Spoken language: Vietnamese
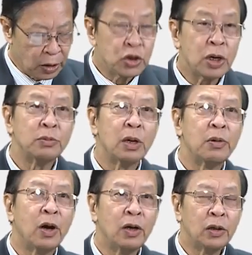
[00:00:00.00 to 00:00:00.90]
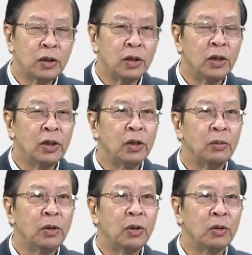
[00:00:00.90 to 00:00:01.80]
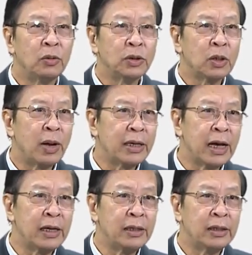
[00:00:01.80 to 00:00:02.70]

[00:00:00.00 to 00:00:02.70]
Song song đó, chúng tôi cũng rất hoan nghênh